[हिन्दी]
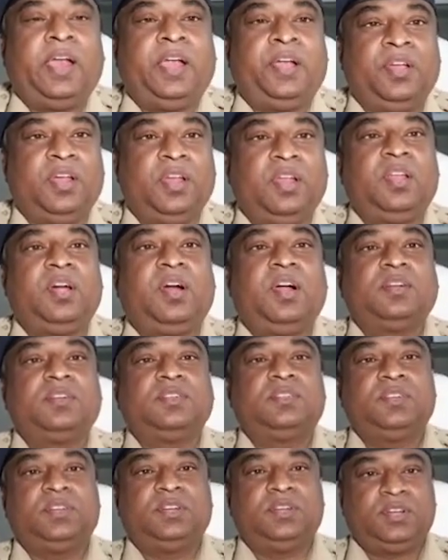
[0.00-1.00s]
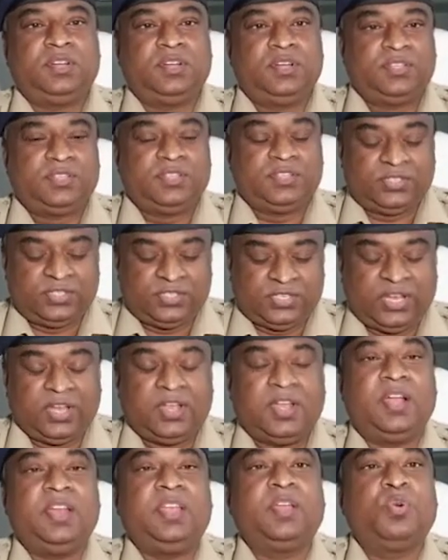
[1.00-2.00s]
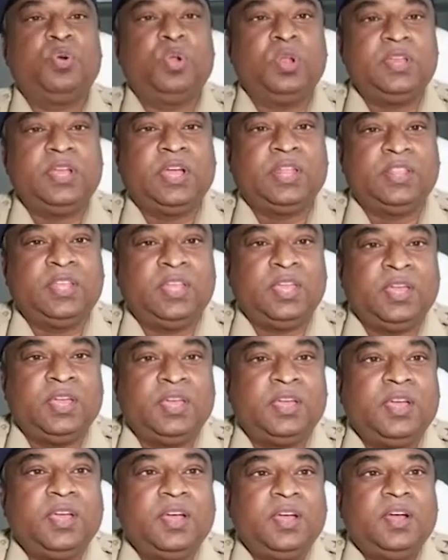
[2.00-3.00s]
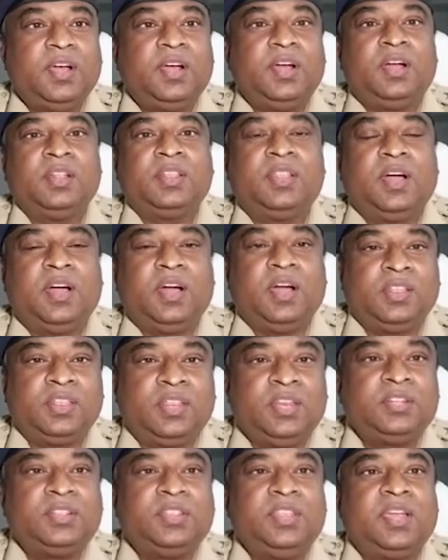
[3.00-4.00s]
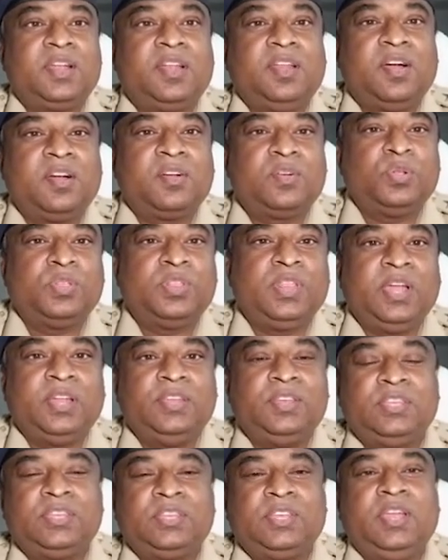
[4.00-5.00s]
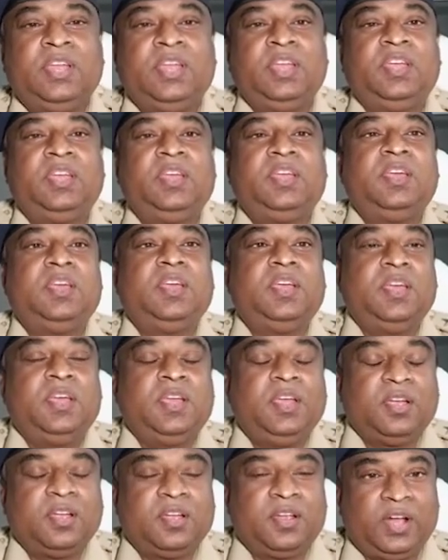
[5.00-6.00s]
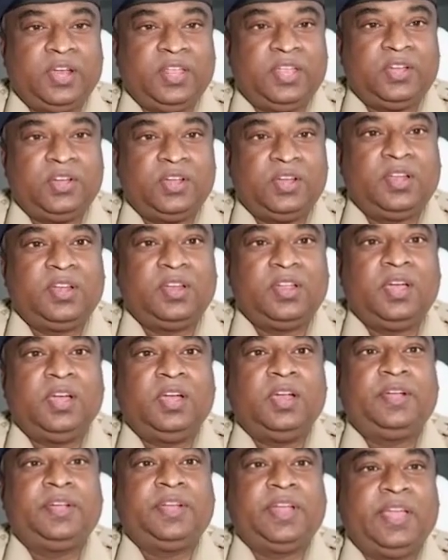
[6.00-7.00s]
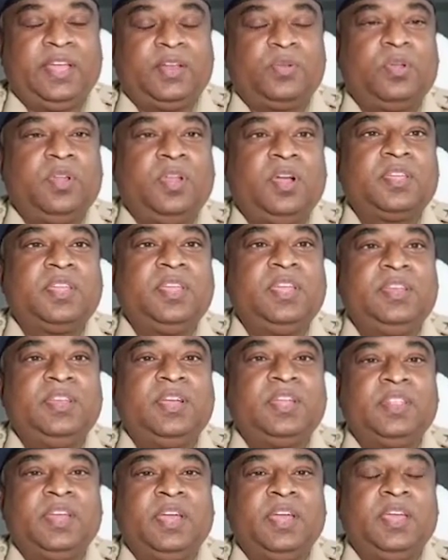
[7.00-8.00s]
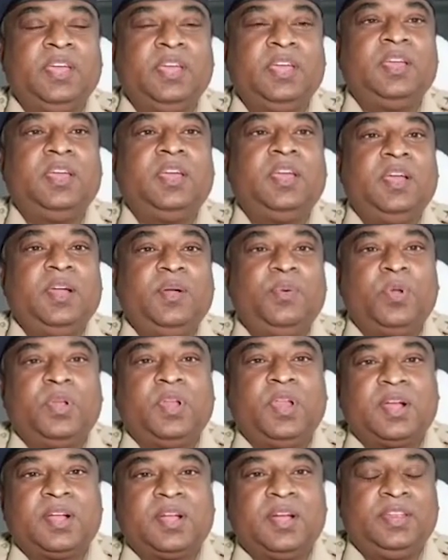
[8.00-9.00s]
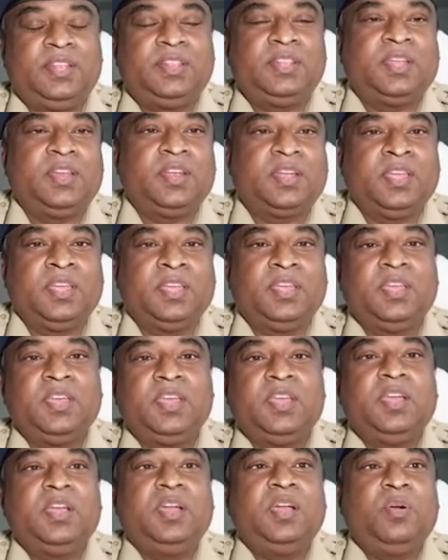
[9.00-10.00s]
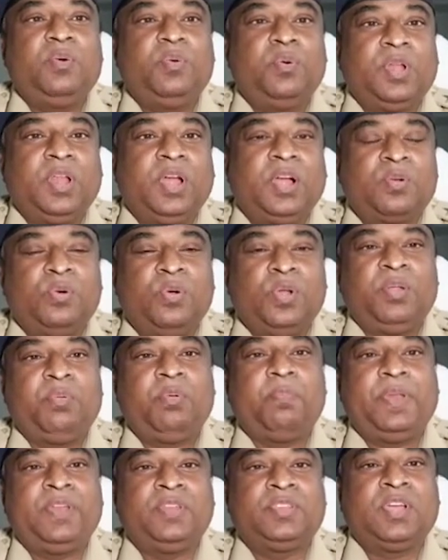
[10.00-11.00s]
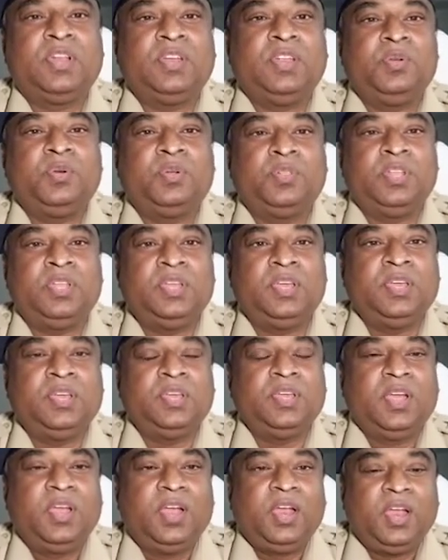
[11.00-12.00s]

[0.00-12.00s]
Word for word: हैंडल लॉक से गाड़ी खुल जाती है अतः अतिरिक्त एक लॉक होता है जिससे गाड़ी का टायर को लॉक किया जाता है वो लॉक खरीद के रखें वो लॉक खोलने में परेशानी होती है